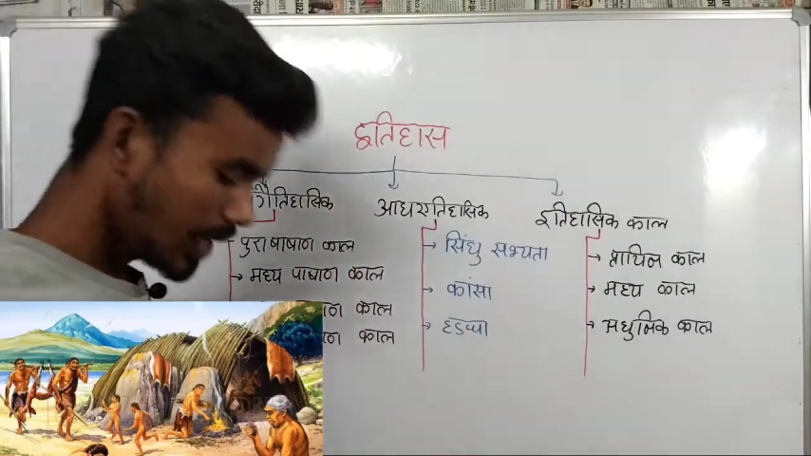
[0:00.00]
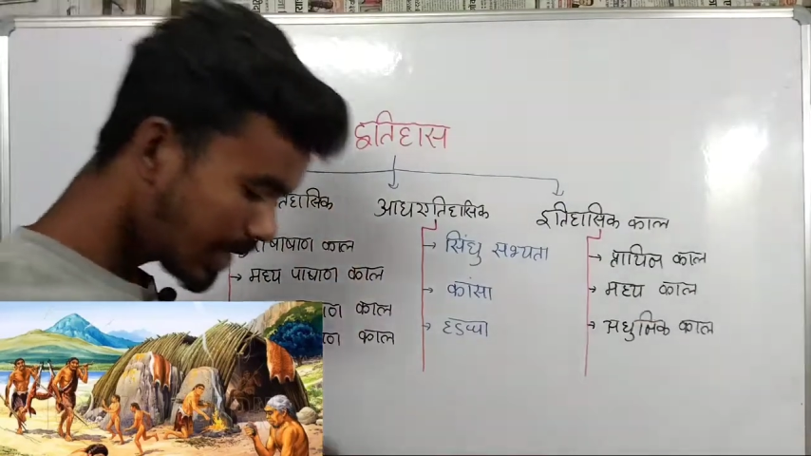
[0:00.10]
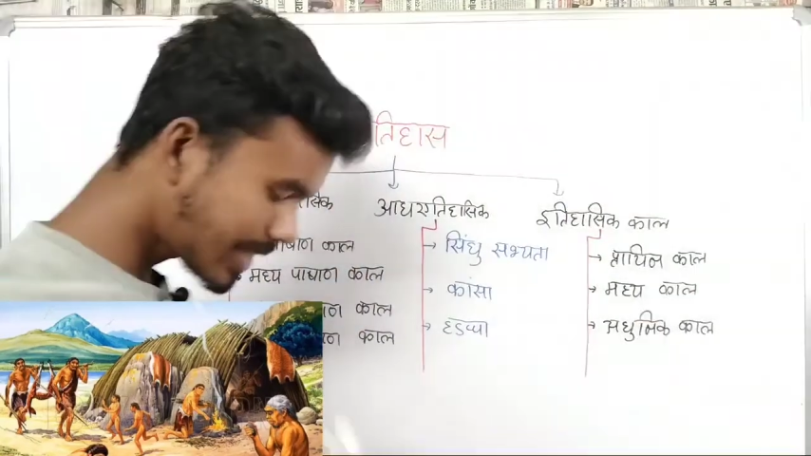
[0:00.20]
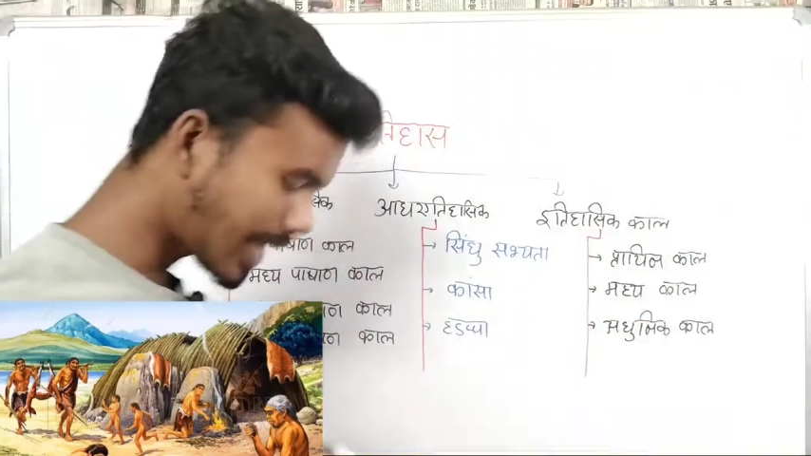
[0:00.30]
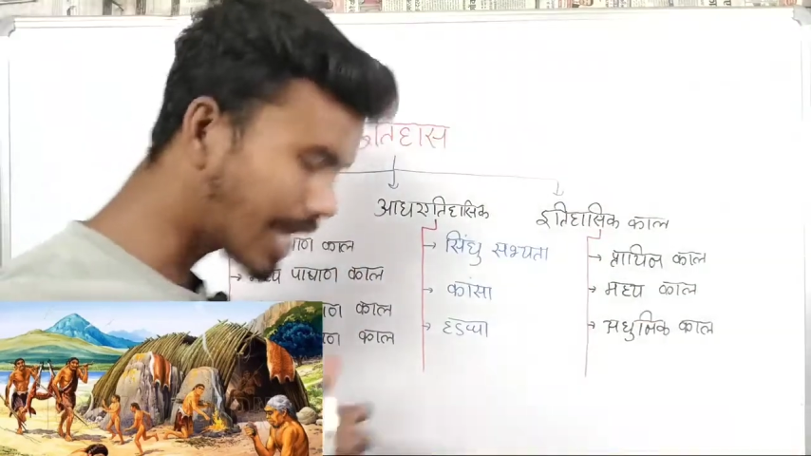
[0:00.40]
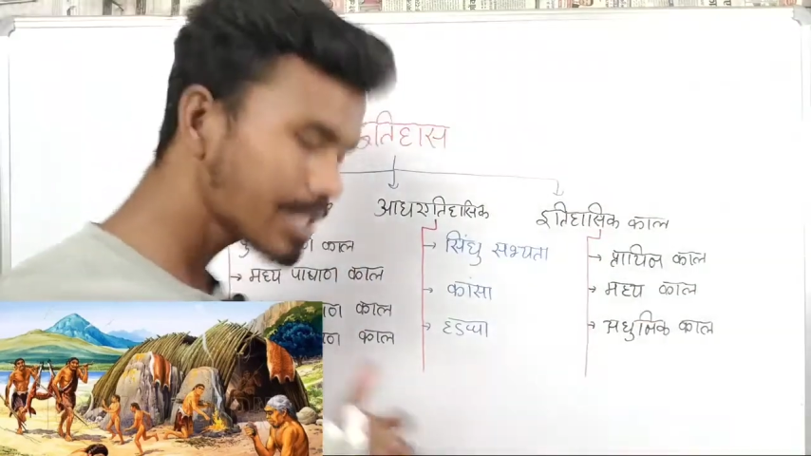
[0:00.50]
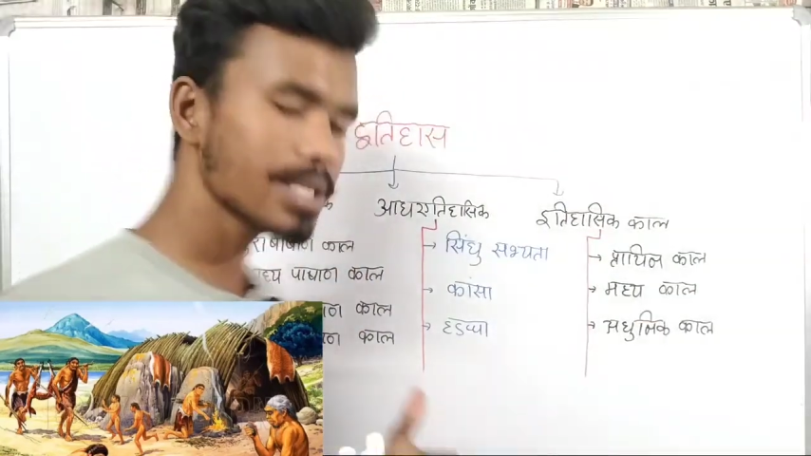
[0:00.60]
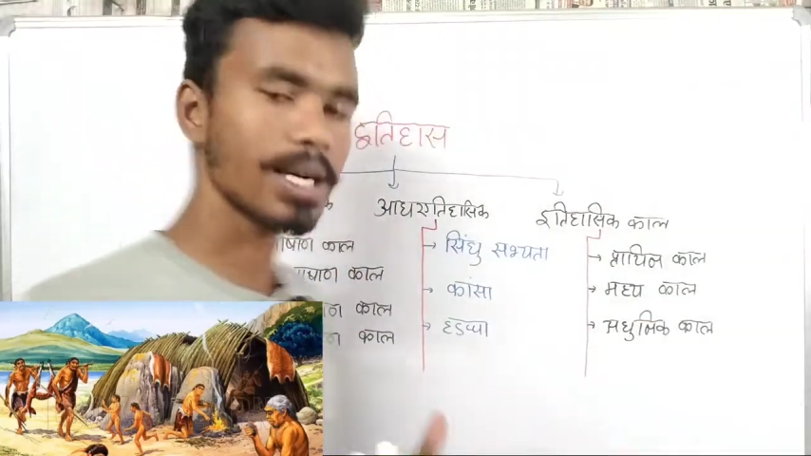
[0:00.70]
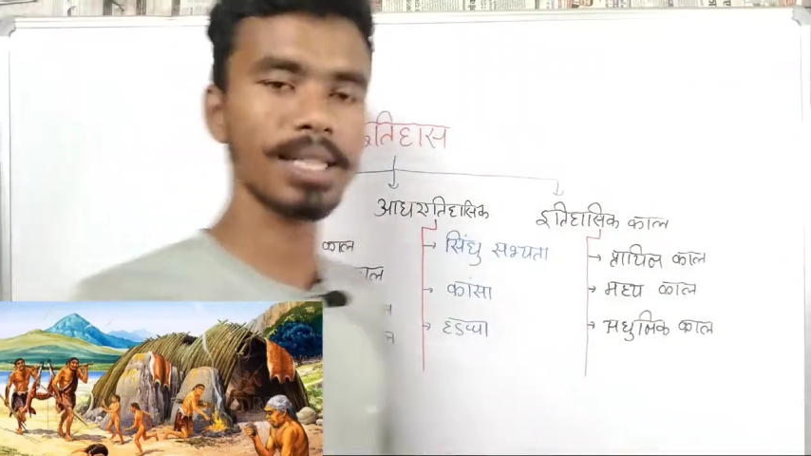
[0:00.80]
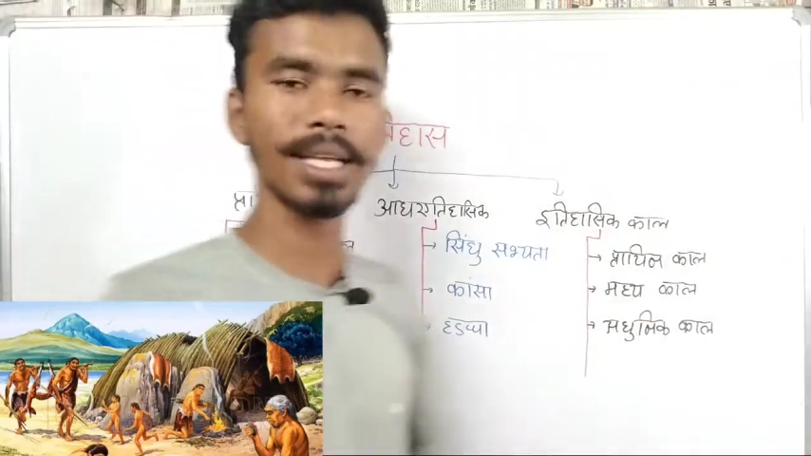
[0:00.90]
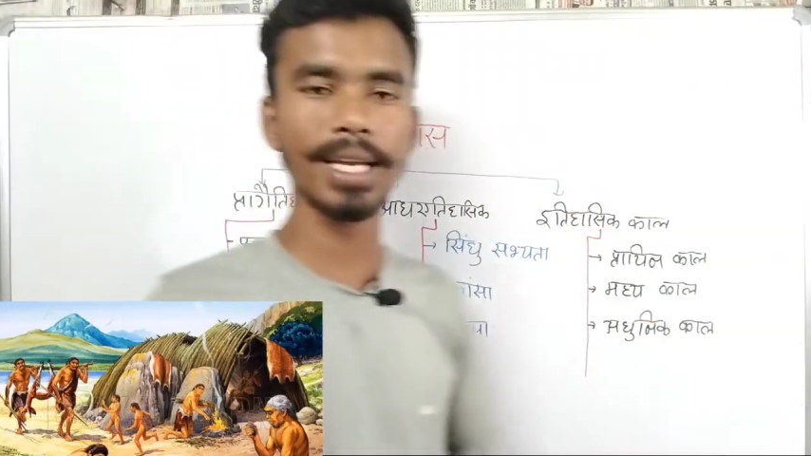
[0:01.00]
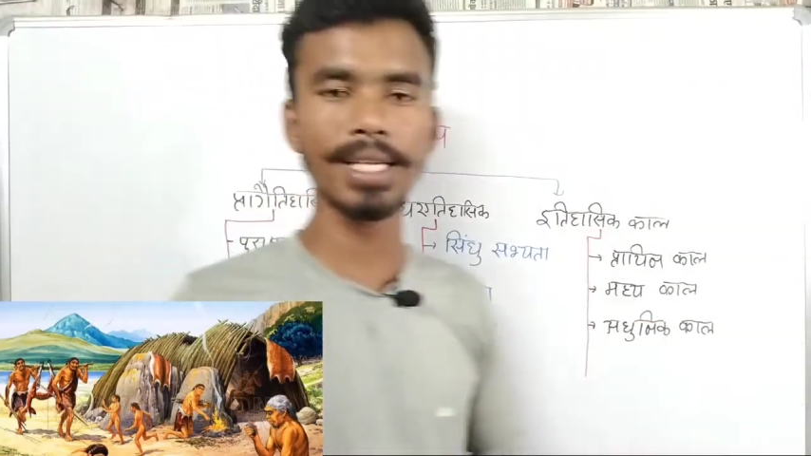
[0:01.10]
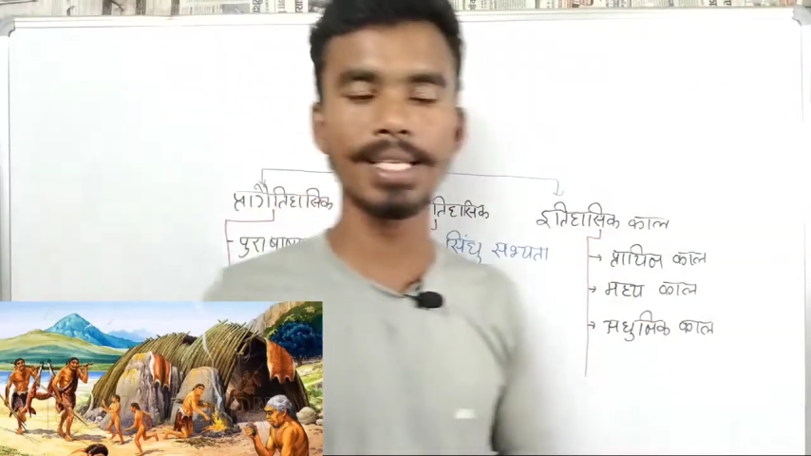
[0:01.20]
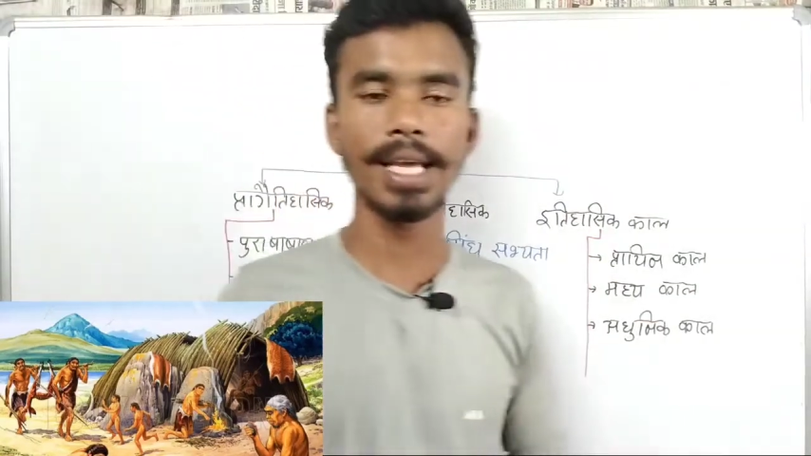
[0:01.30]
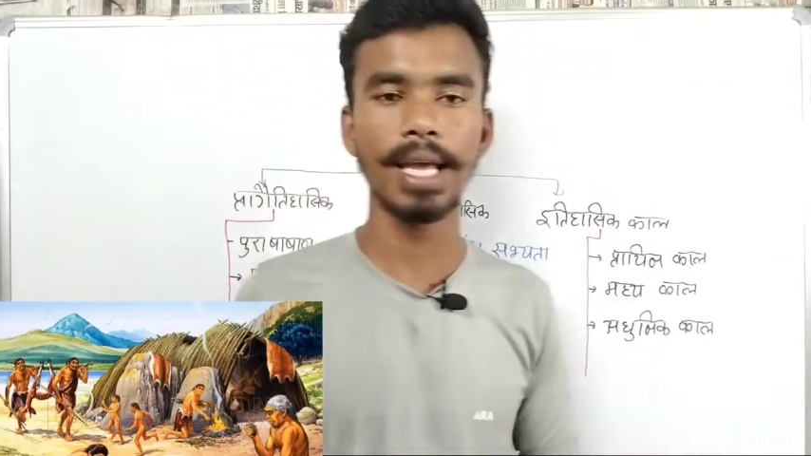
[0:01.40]
इतिहास कहते
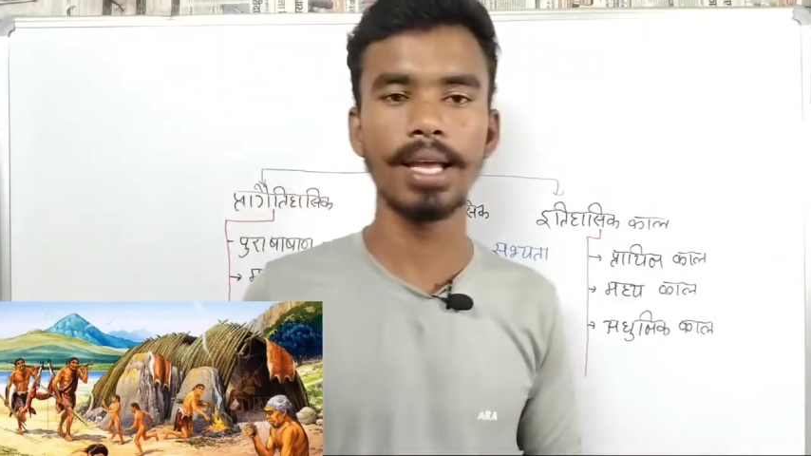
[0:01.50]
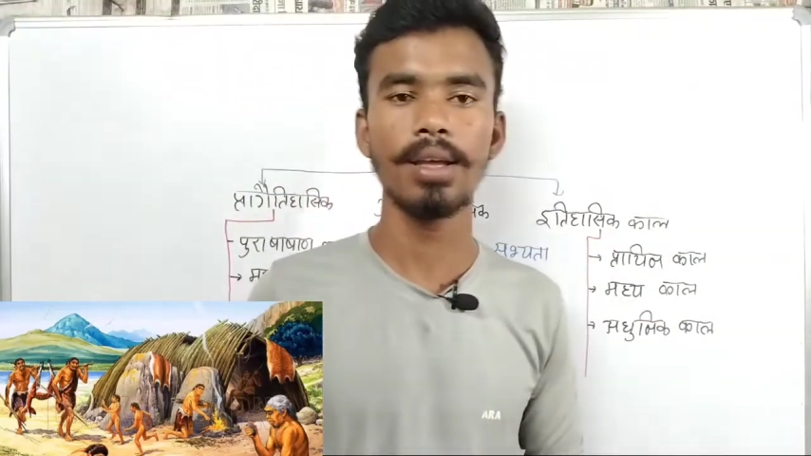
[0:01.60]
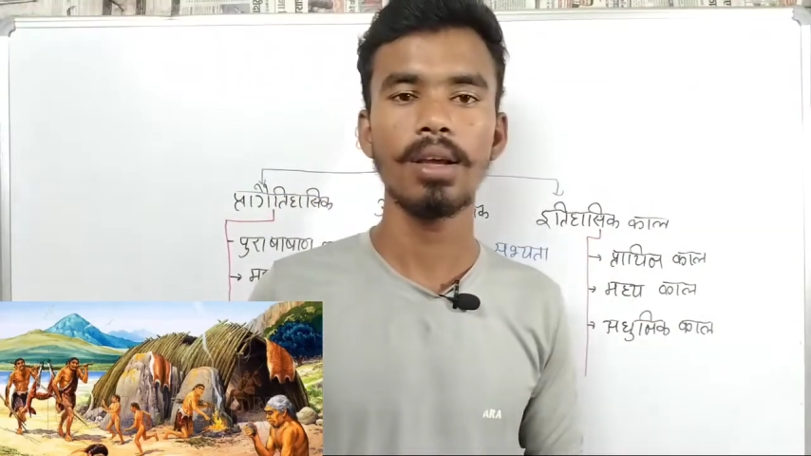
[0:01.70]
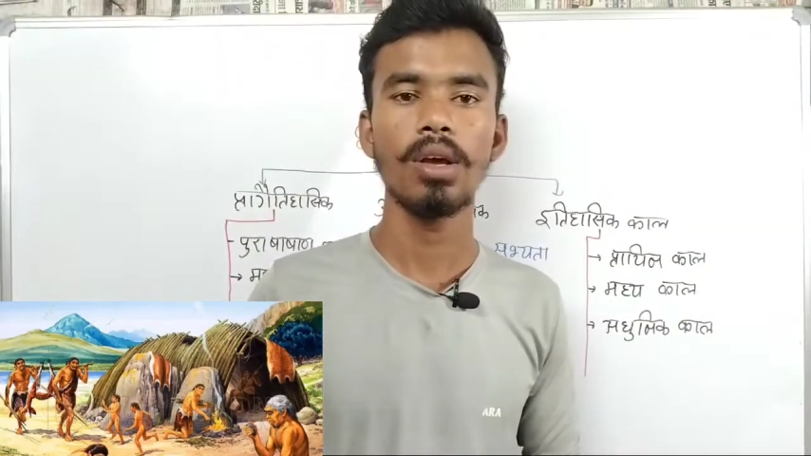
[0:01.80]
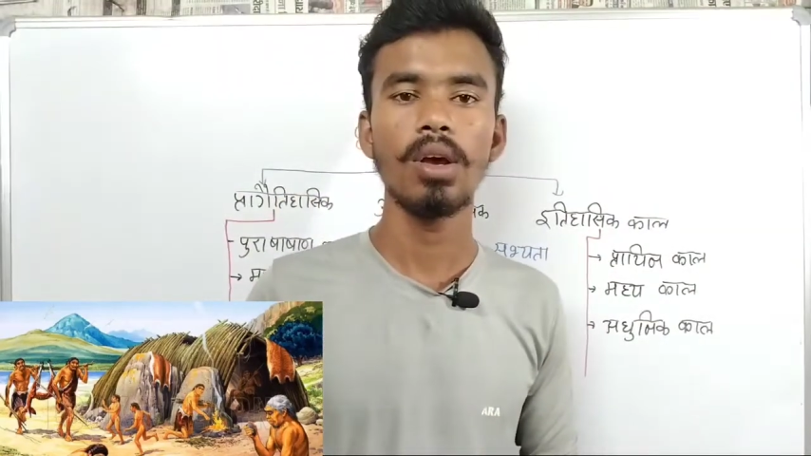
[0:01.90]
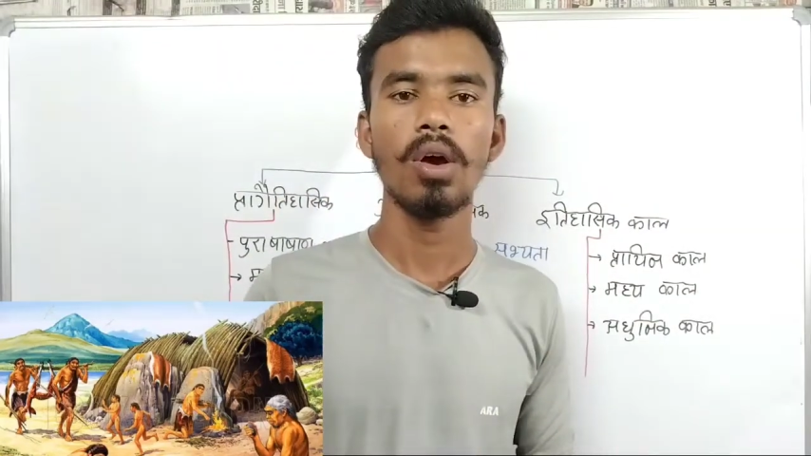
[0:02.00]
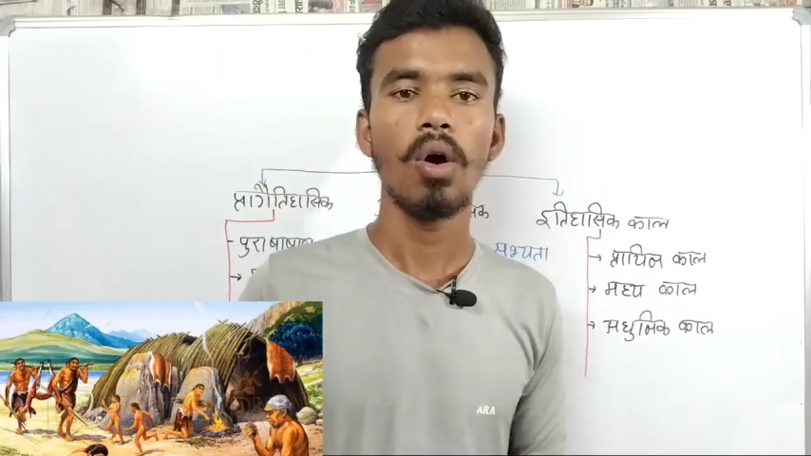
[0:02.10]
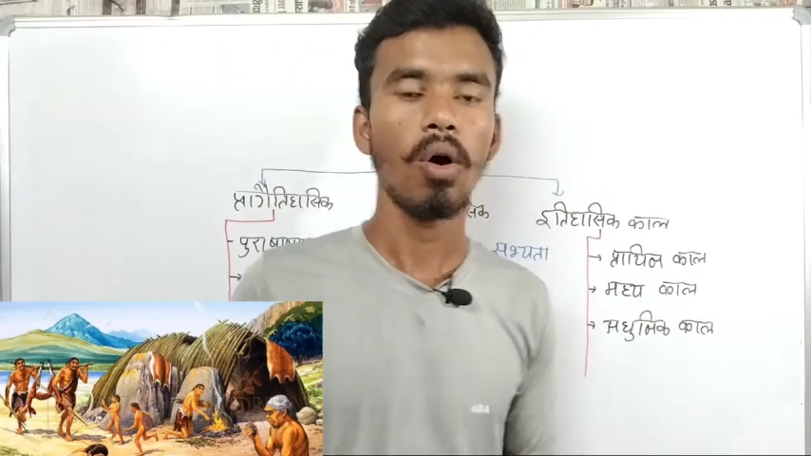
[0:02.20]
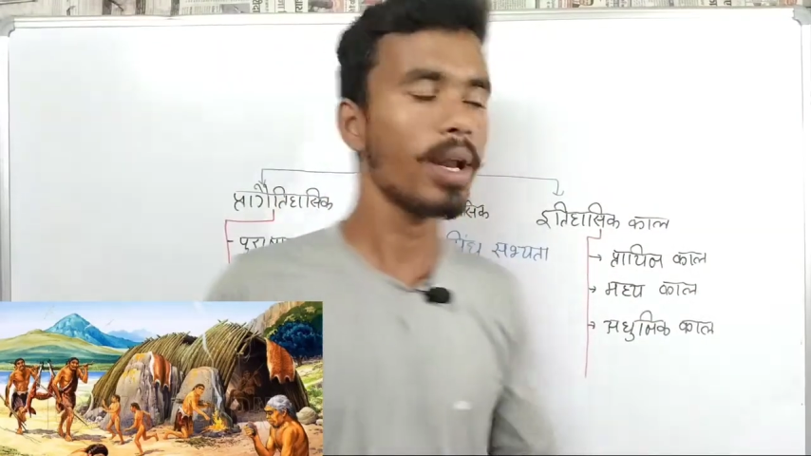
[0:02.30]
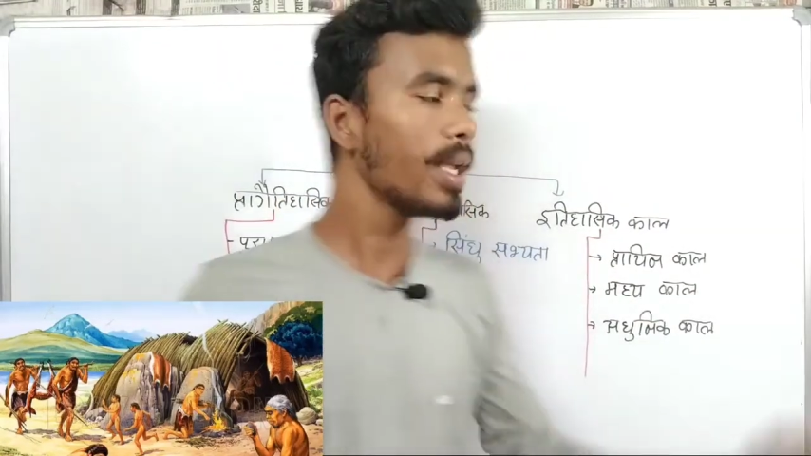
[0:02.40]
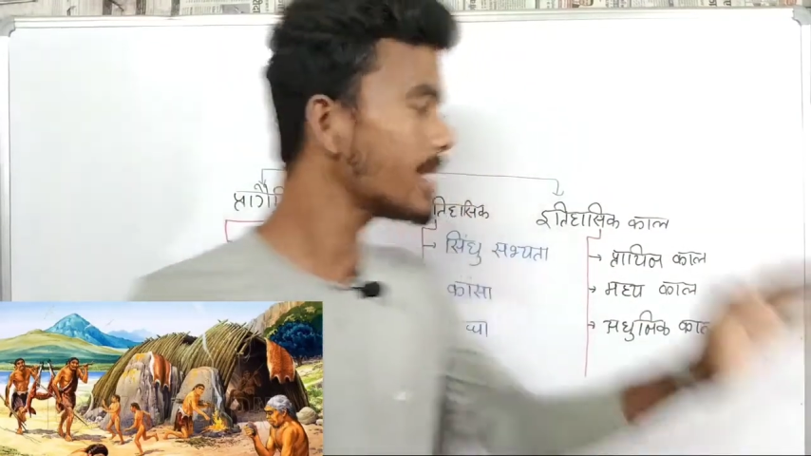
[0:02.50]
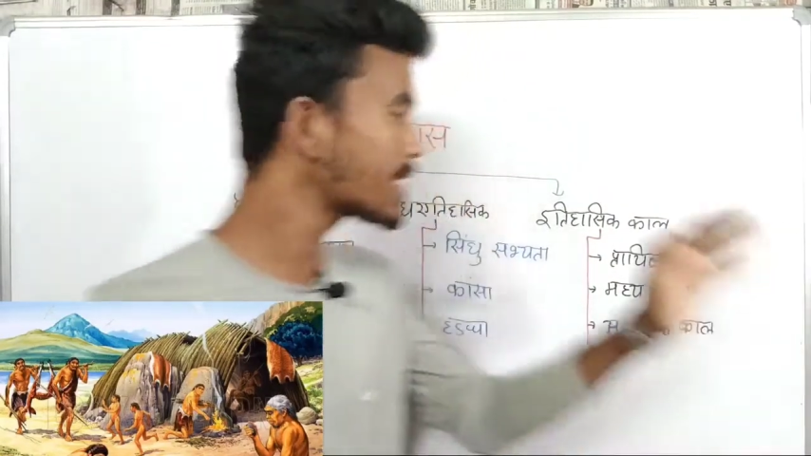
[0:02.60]
किसे हैं और